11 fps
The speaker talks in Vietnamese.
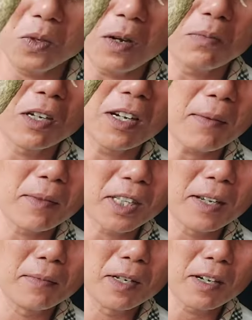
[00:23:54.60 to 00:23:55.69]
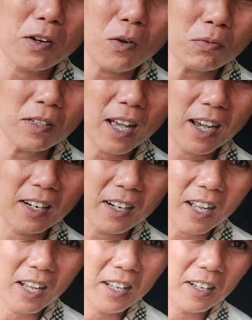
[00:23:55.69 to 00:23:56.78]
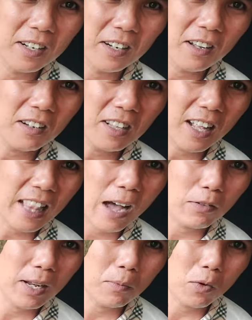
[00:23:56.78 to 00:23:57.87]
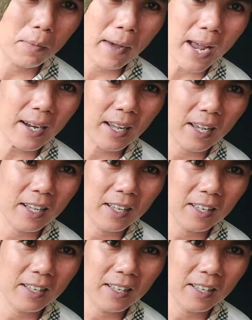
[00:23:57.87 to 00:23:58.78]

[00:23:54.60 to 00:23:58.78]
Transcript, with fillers: không thể nào mà tìm được cốt như vậy nữa này nó tạo thành một cái máng này